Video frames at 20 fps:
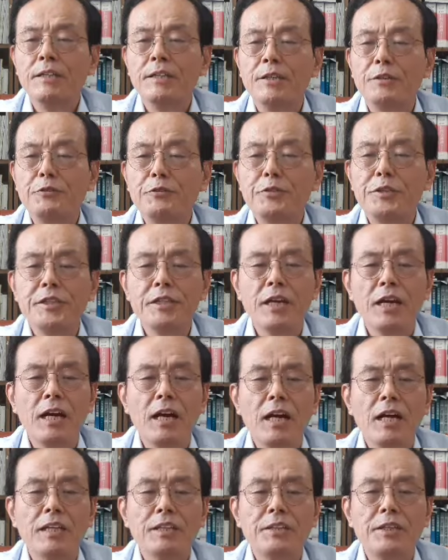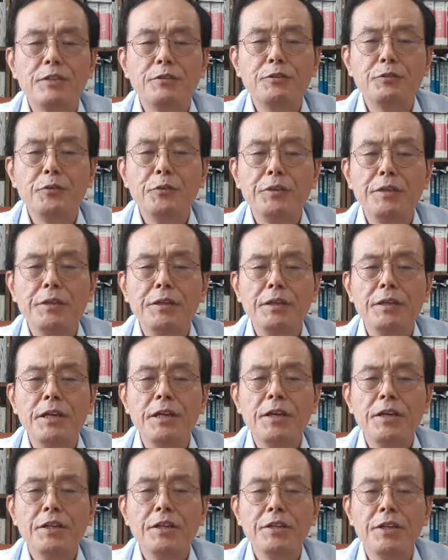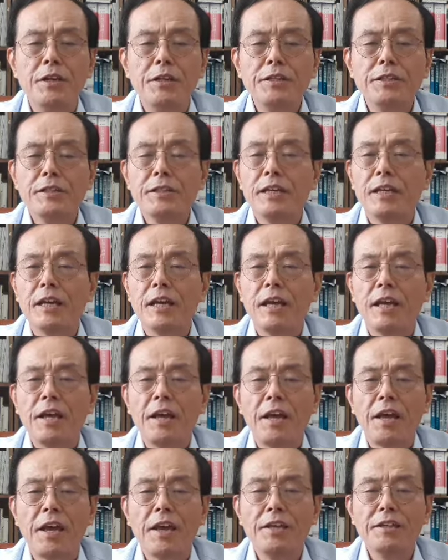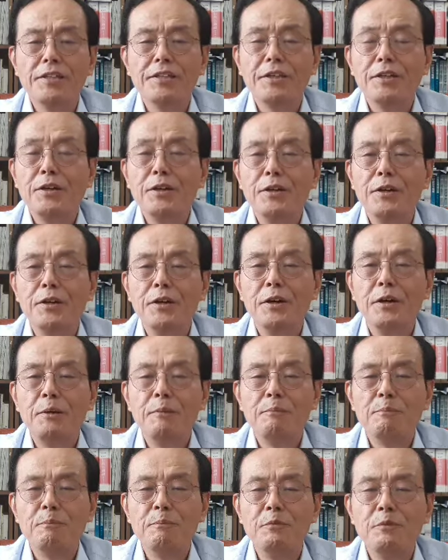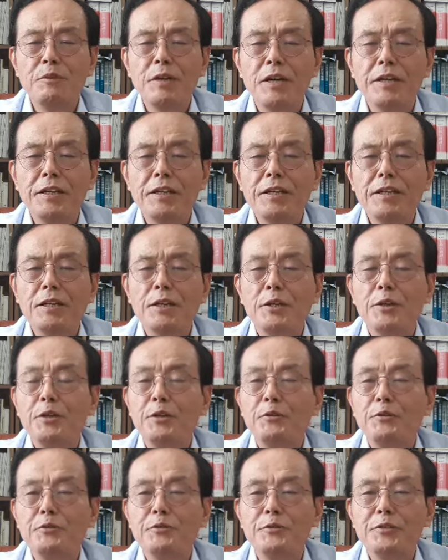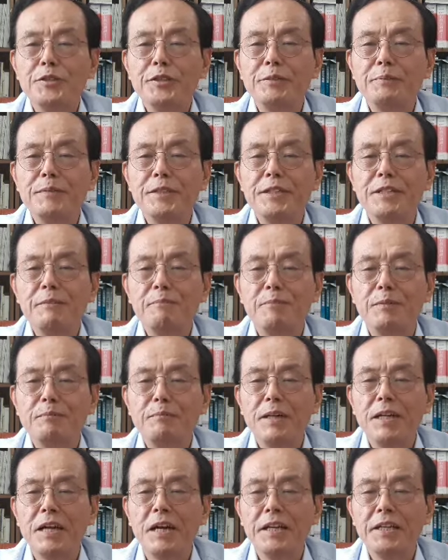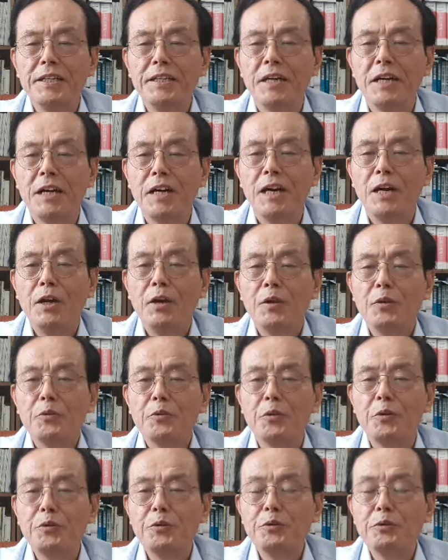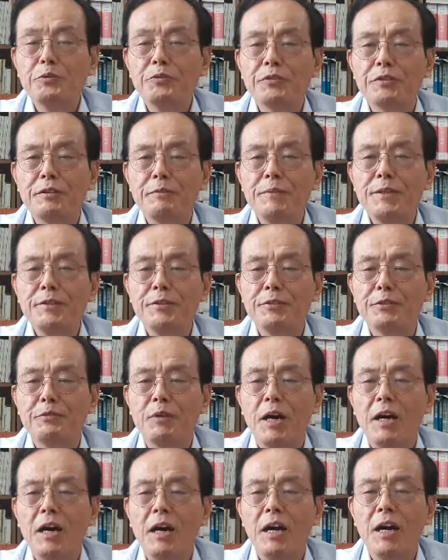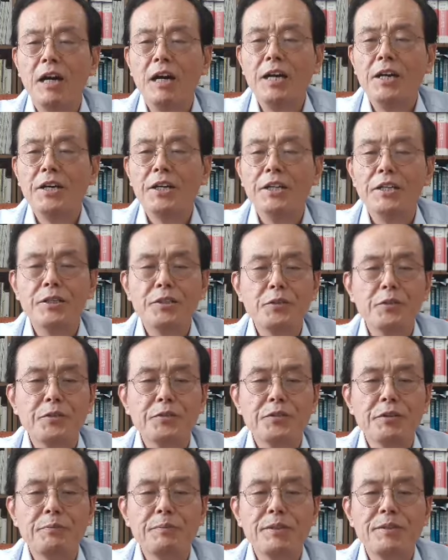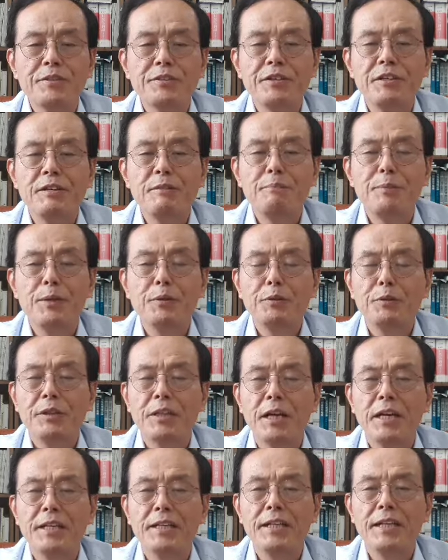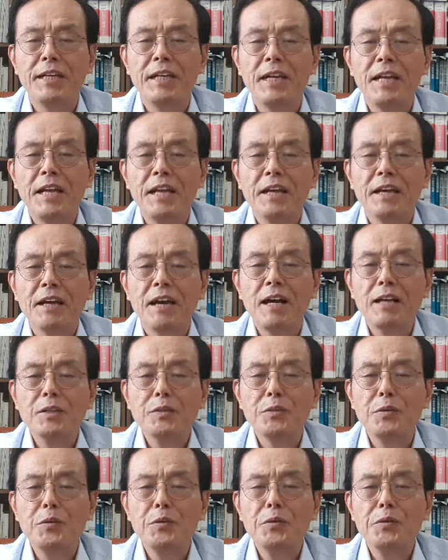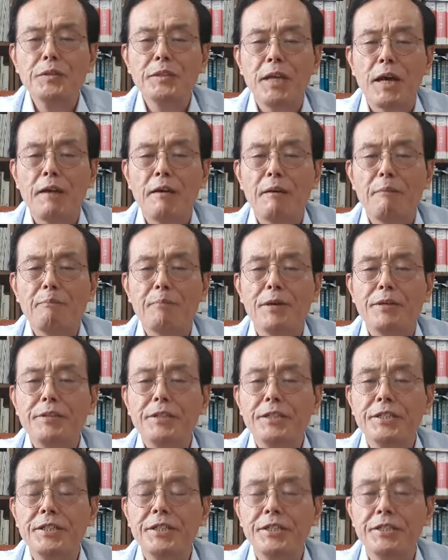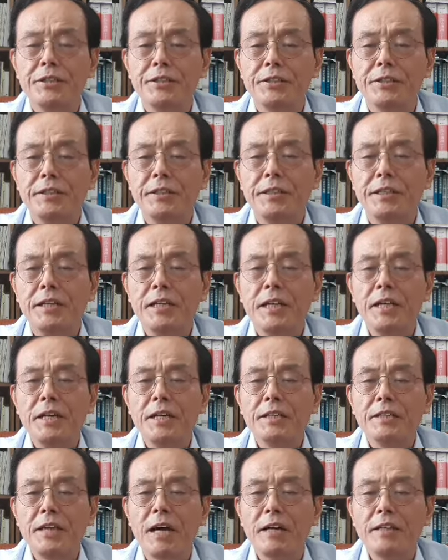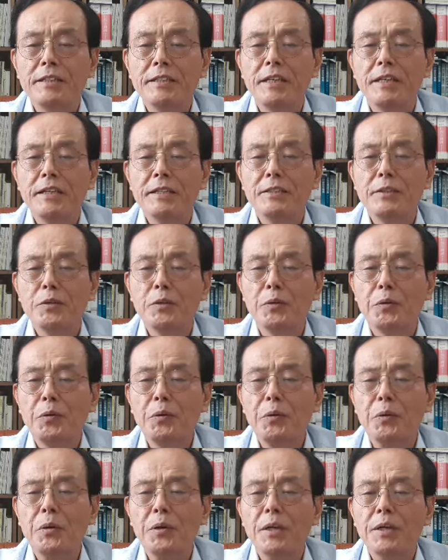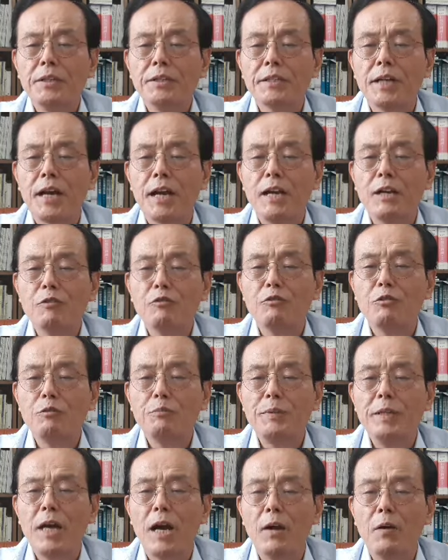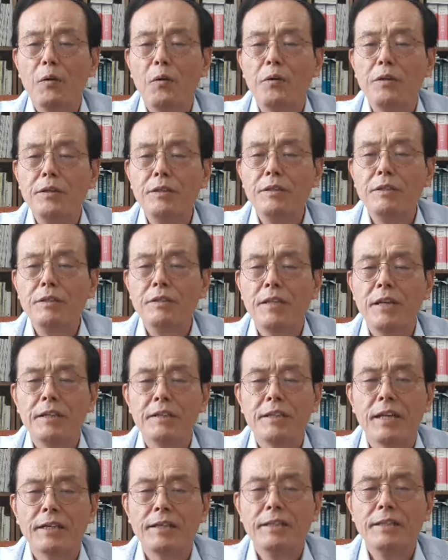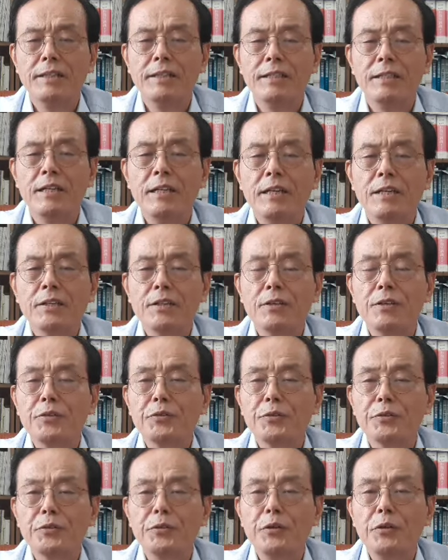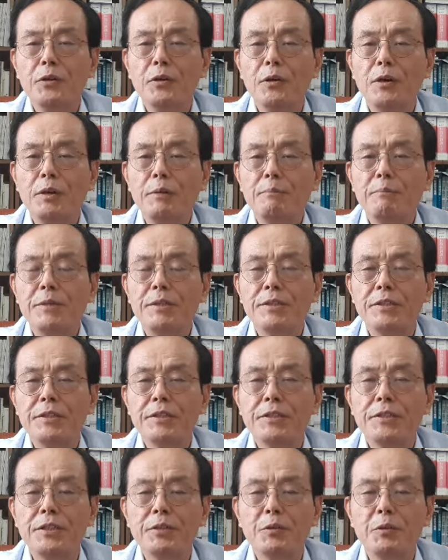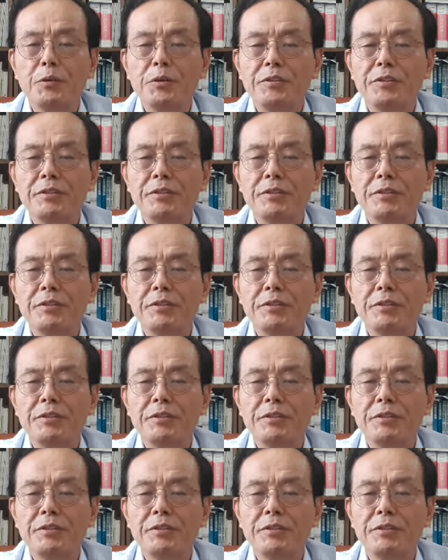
제주시가 제주도의 경제, 행정, 문화의 중심지일 뿐만 아니라 교육 서비스와 의료 서비스를 비롯한 각종 사회 편익 시설을 상대적으로 잘 구비하고 있는 데 따른 것으로 비춰지고